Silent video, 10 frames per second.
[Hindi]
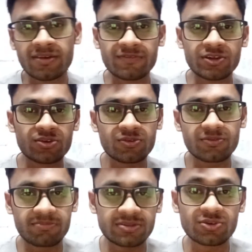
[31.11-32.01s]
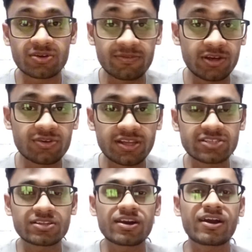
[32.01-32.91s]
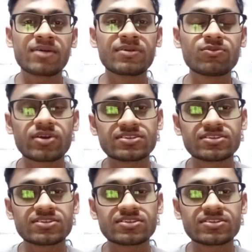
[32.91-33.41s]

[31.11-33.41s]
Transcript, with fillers: वीडियो जो वीडियो क्रिएशन का काम है वो